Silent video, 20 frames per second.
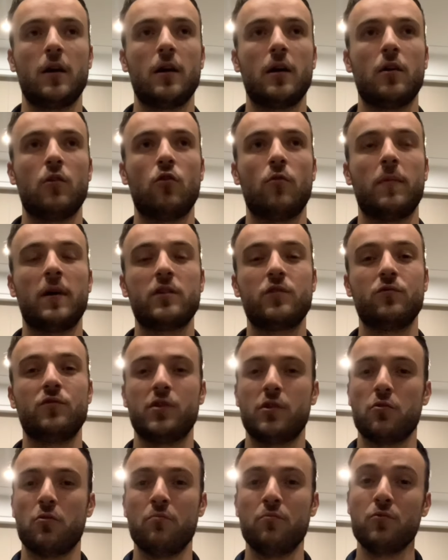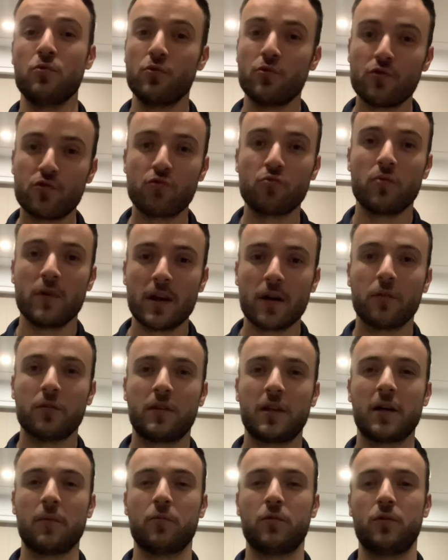match où j'ai le mieux joué en
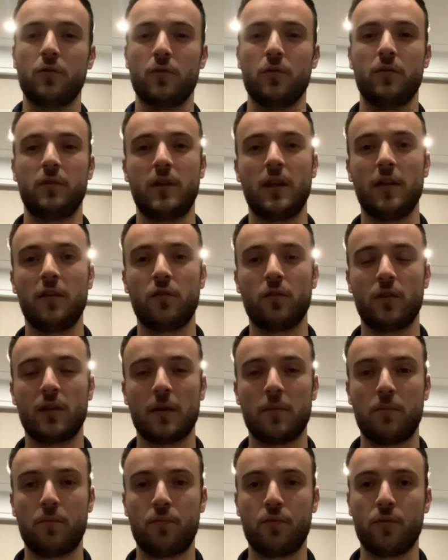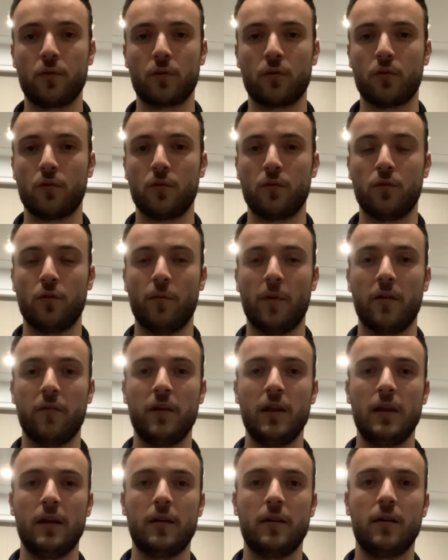termes de tennis de table pur de, ma
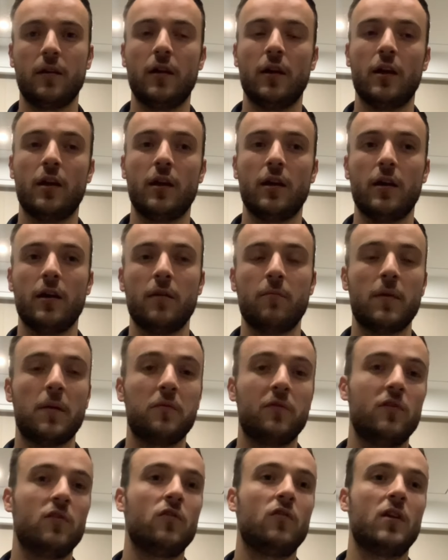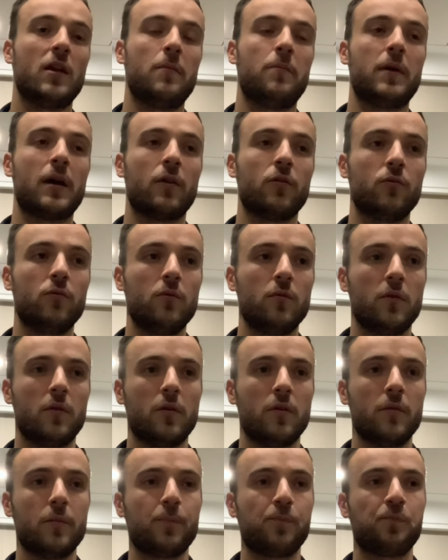vie. Et même si je l'ai perdu,
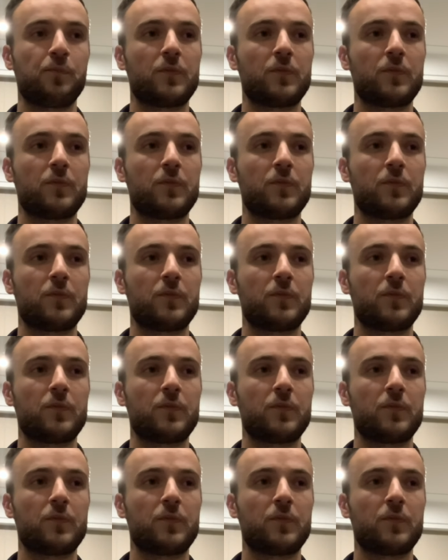euh,